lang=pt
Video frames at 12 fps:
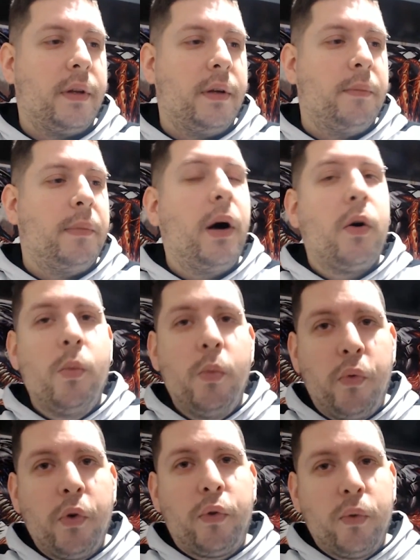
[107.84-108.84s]
Vale como
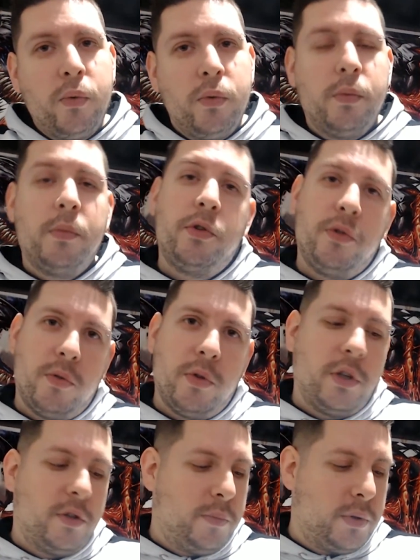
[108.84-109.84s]
fosse um, mas são
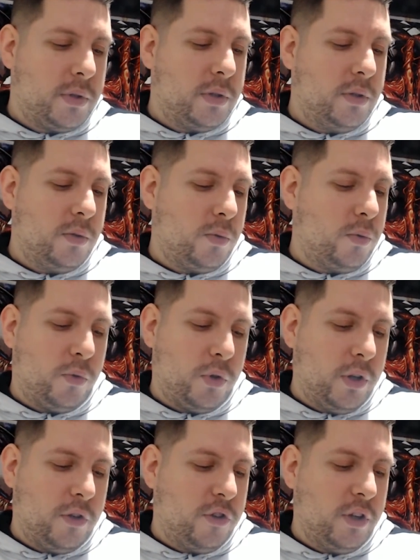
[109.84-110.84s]
dois, porque não
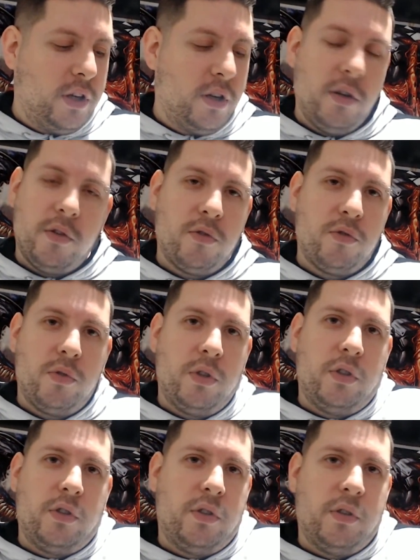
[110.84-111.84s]
consegui distinguir entre os
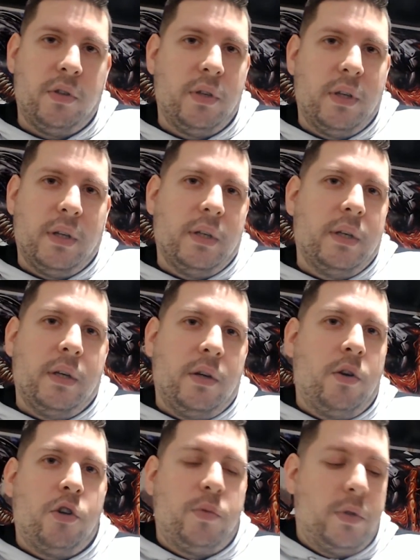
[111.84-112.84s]
dois.
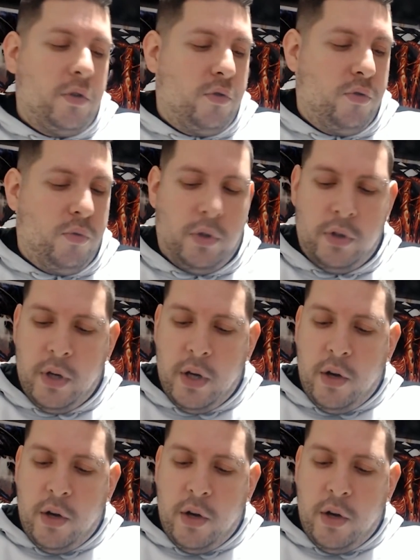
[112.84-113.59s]
Gosto bastante dos dois.